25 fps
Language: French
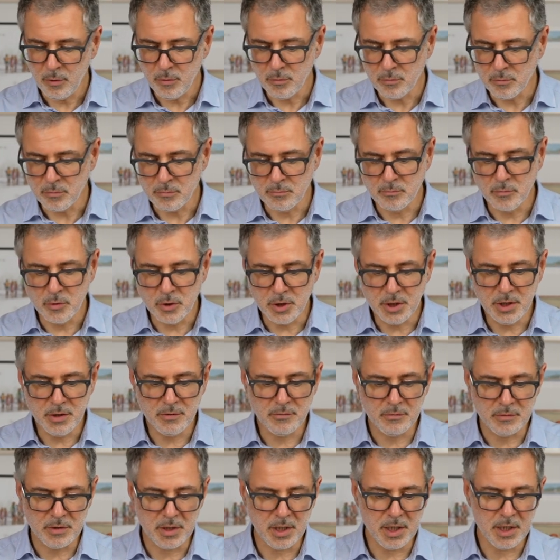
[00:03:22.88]

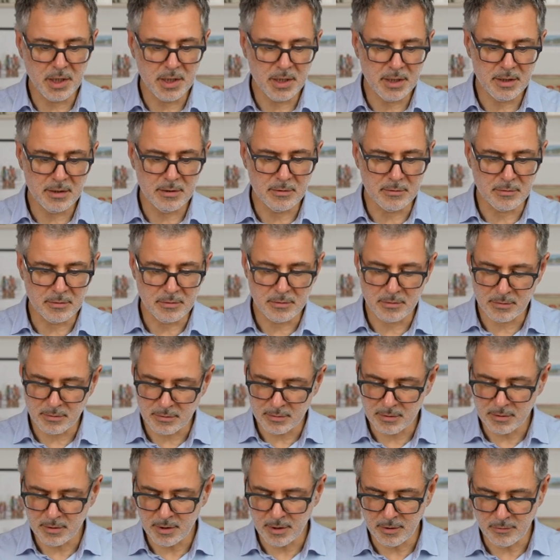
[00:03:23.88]
modifier
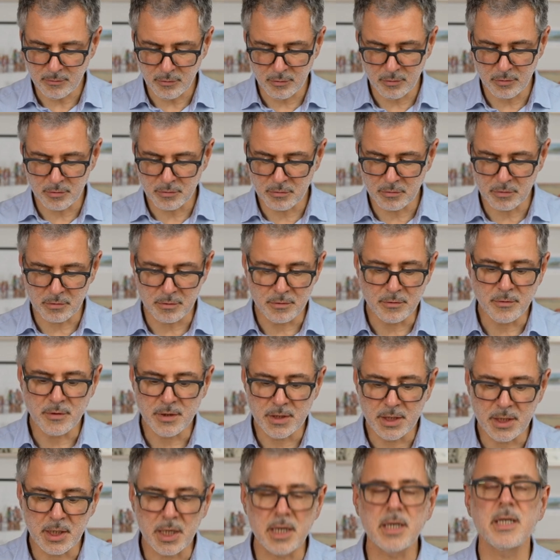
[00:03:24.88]
un truc sur le
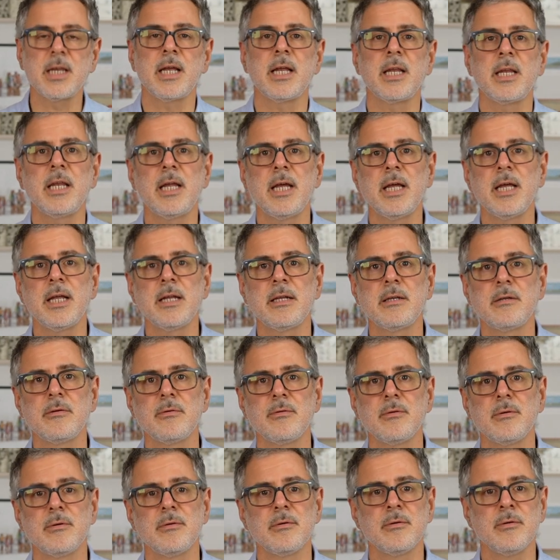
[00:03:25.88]
site internet,
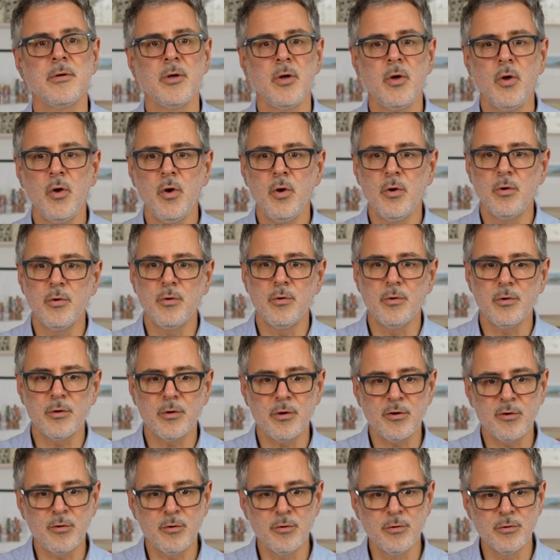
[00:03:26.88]

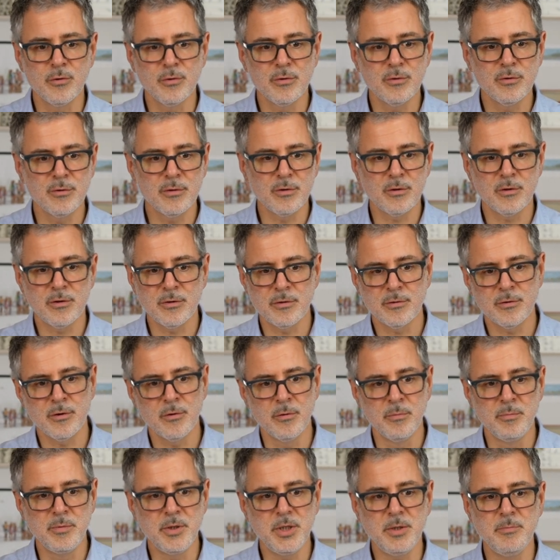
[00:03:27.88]

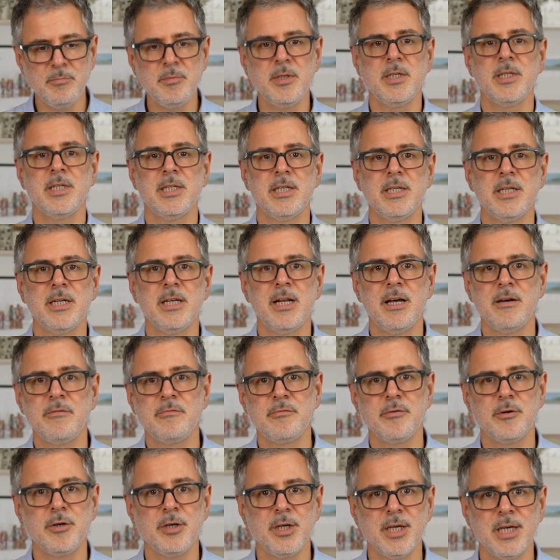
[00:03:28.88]
re-optimiser la
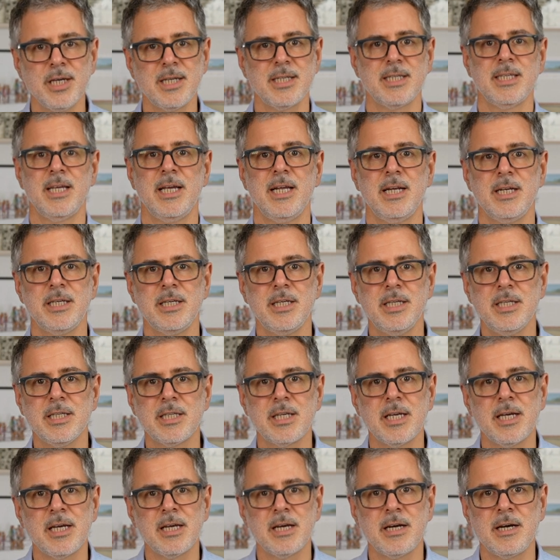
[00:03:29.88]
feuille Excel qui
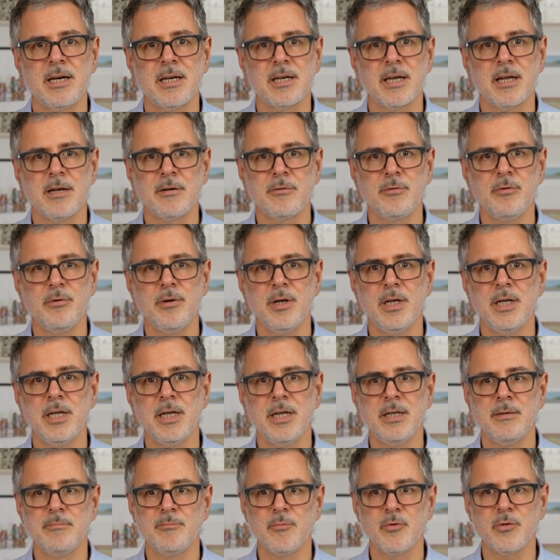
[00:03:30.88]
sert à calculer
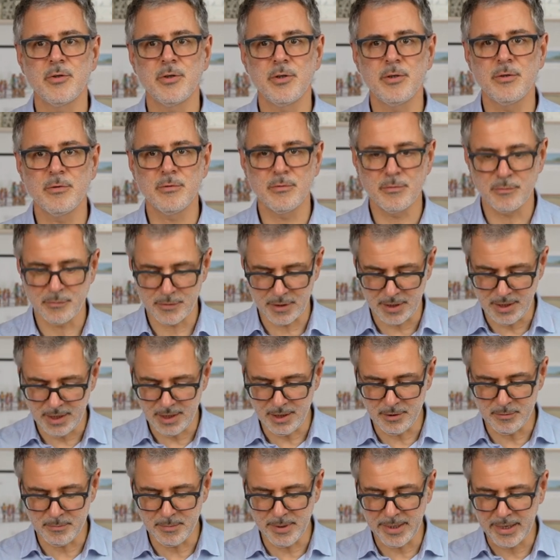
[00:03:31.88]
les montants de frais
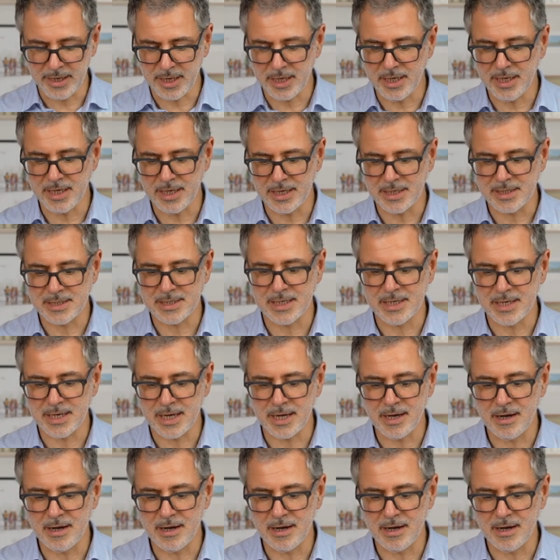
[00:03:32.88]
kilométriques, etc